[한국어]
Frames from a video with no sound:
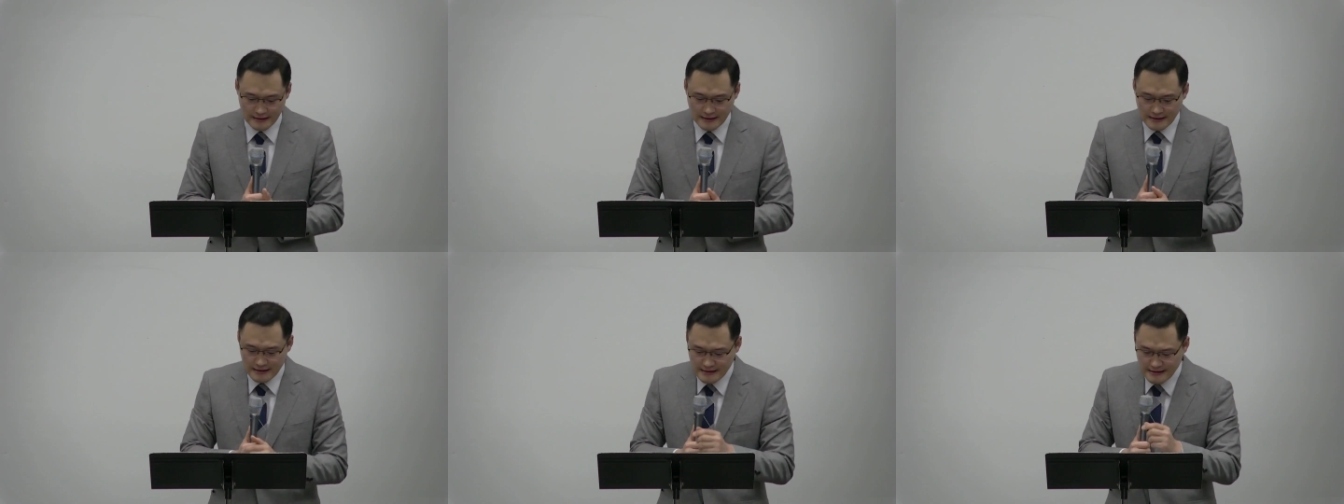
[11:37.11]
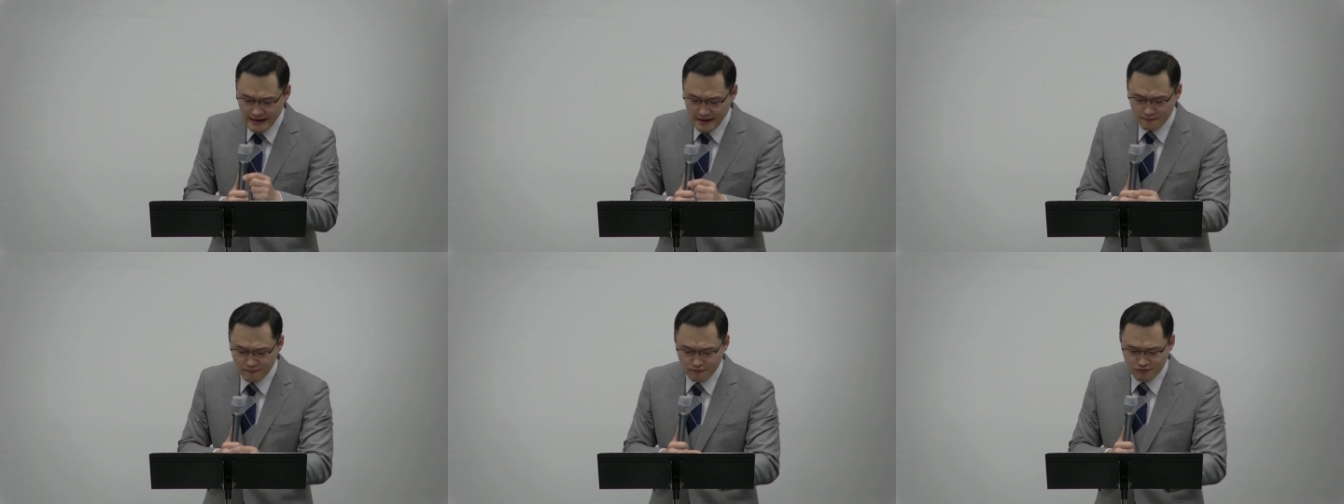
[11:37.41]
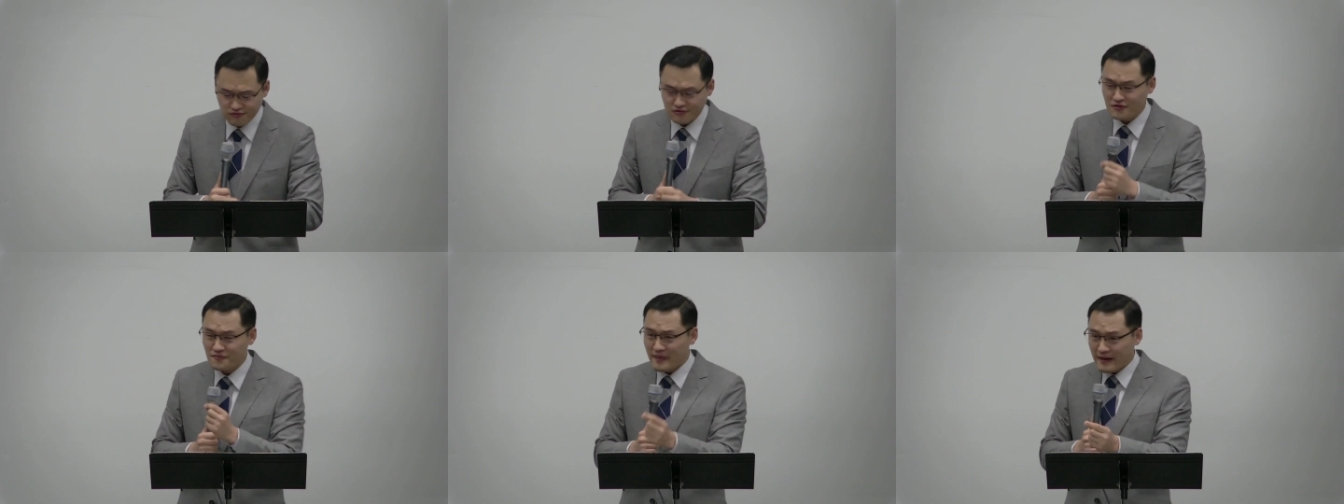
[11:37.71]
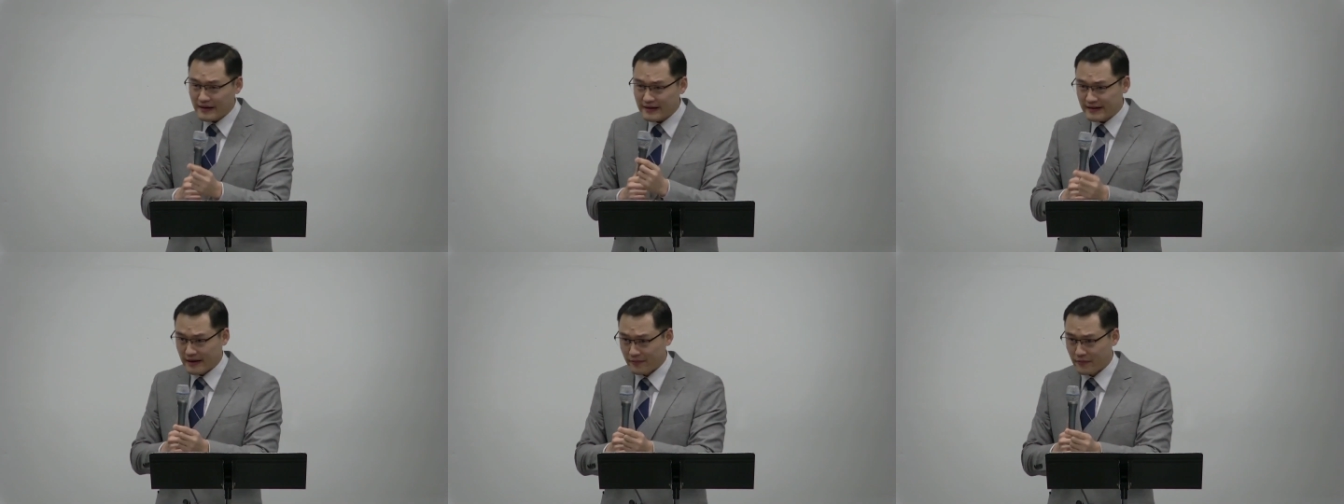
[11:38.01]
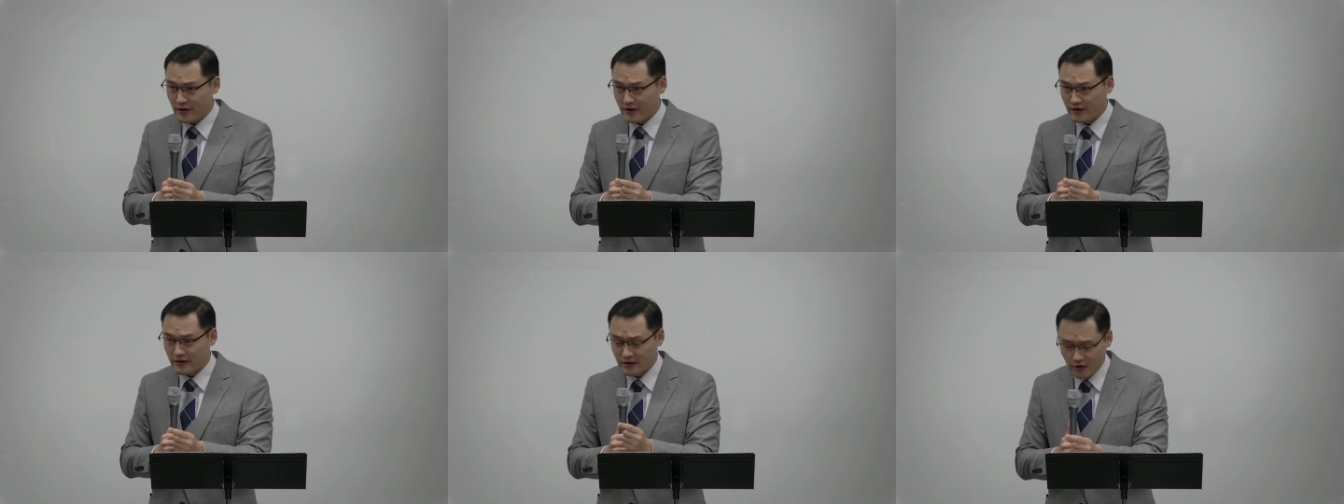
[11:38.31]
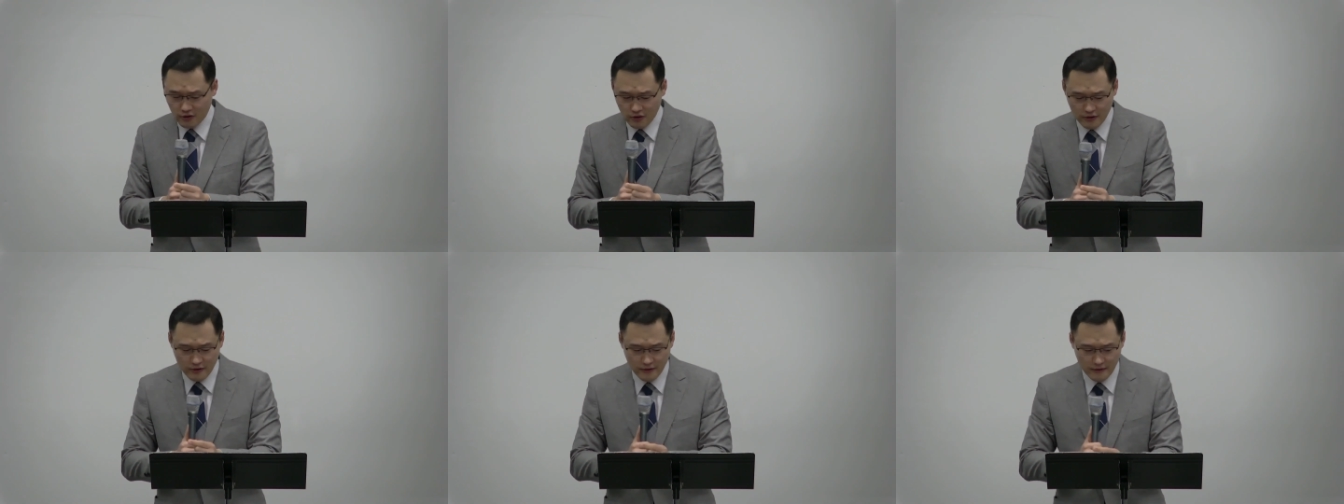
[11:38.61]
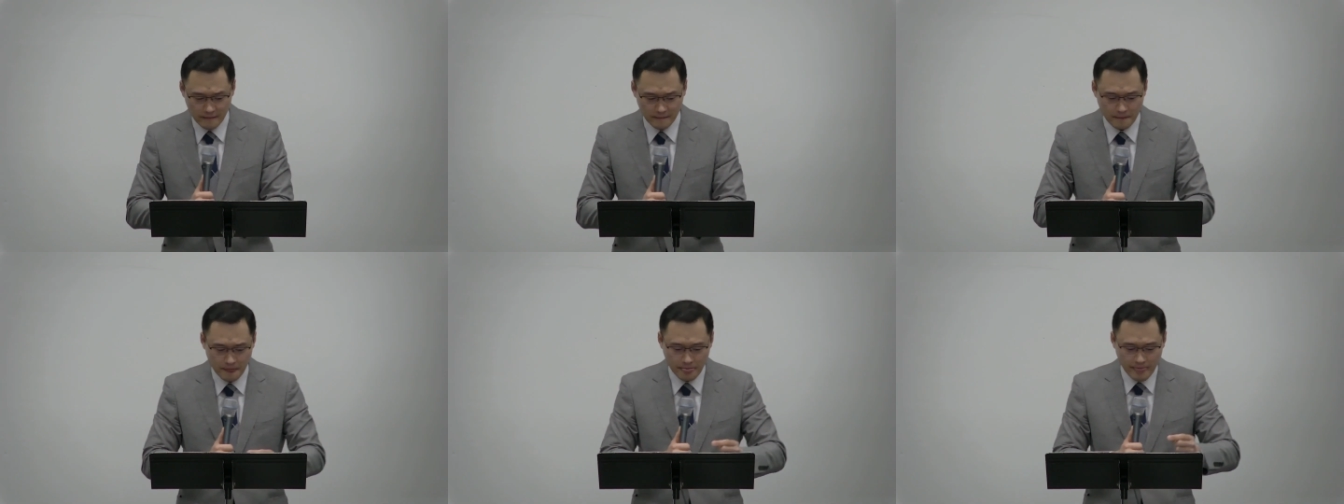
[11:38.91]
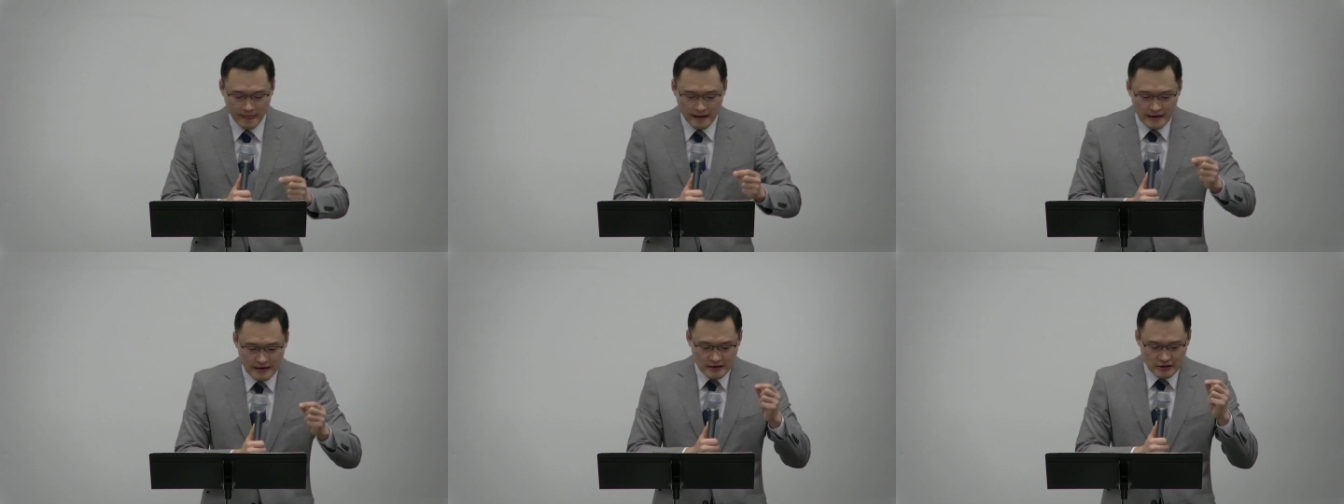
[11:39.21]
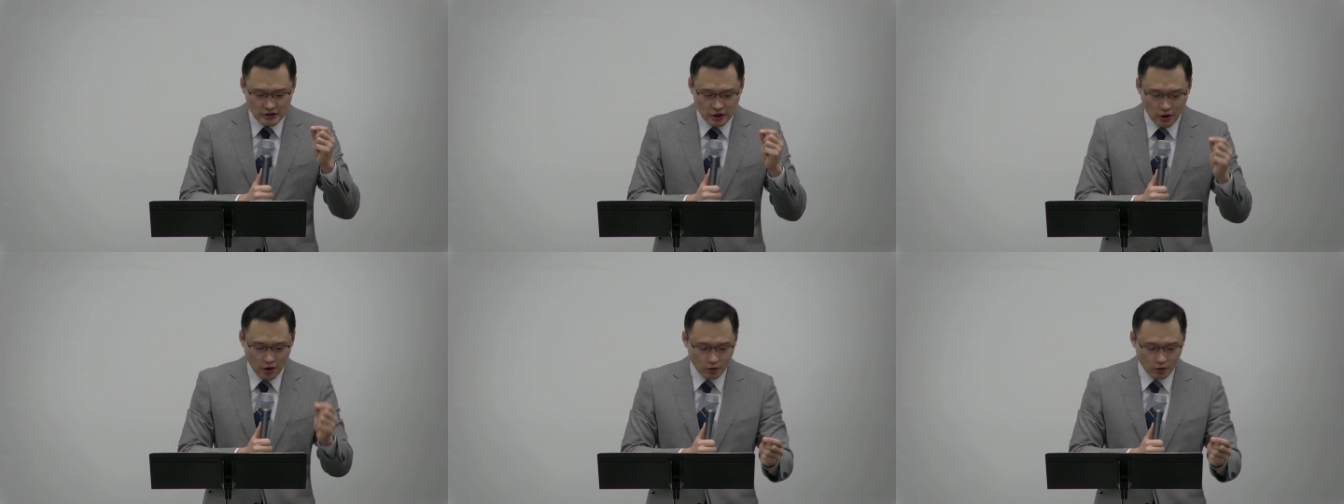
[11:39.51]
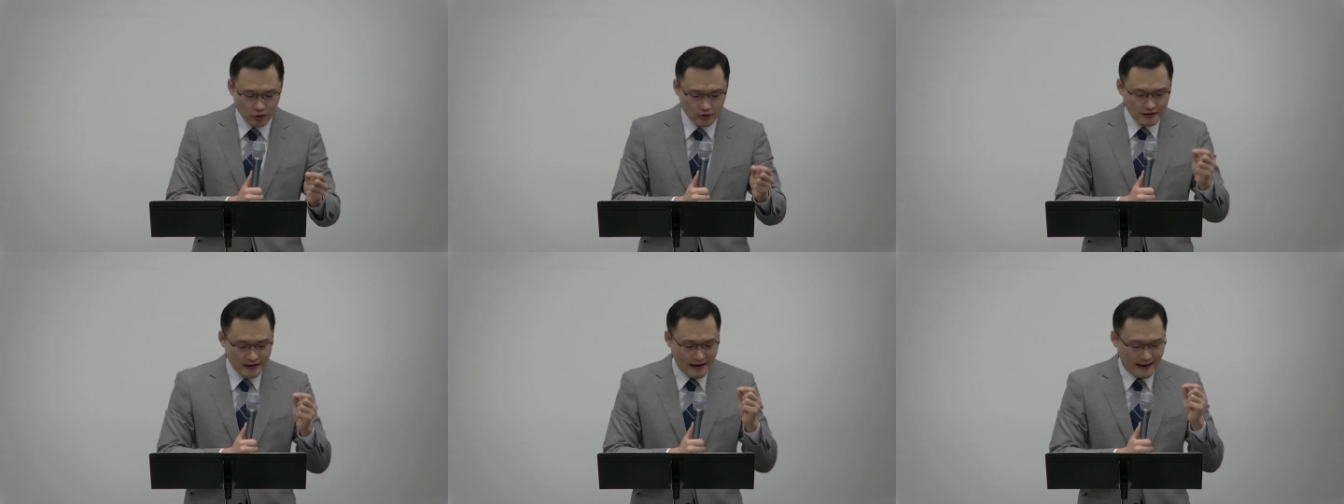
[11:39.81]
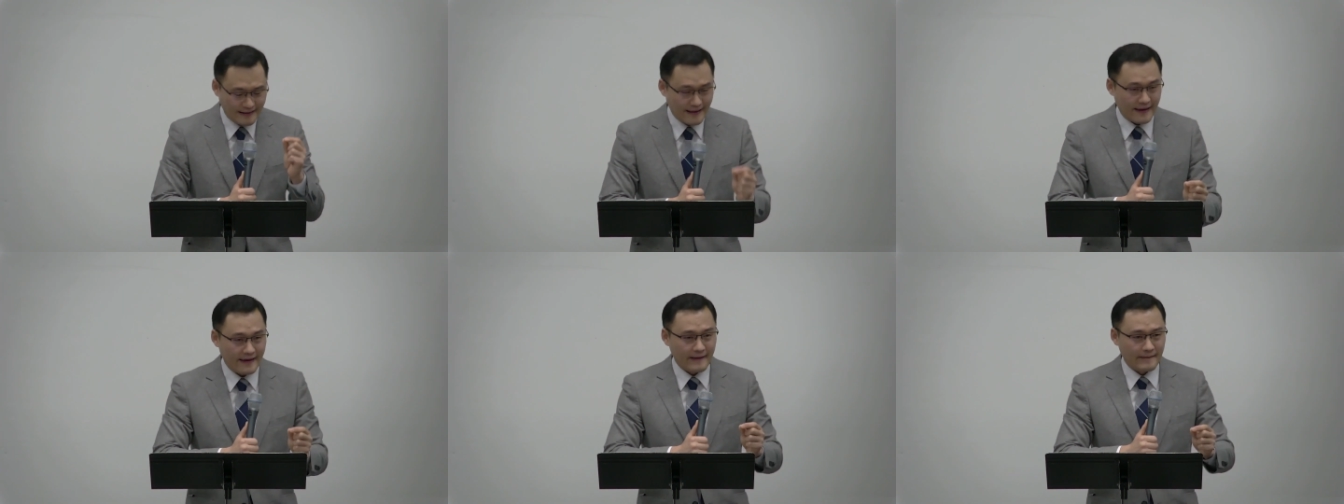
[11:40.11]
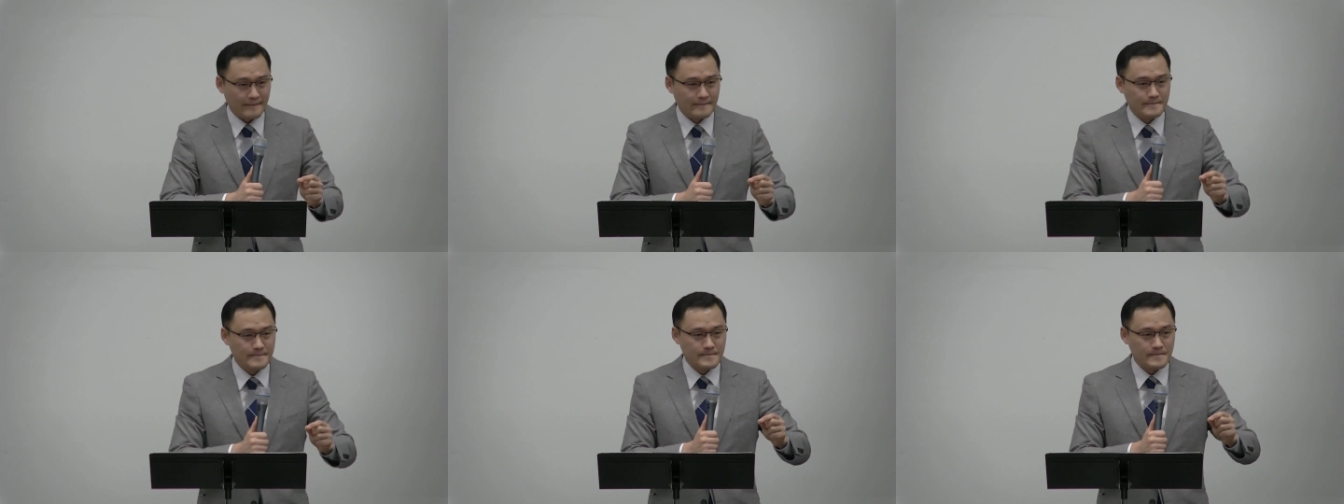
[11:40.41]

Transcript: 이게 무슨 말이냐면 이런 거예요. 성도들 안에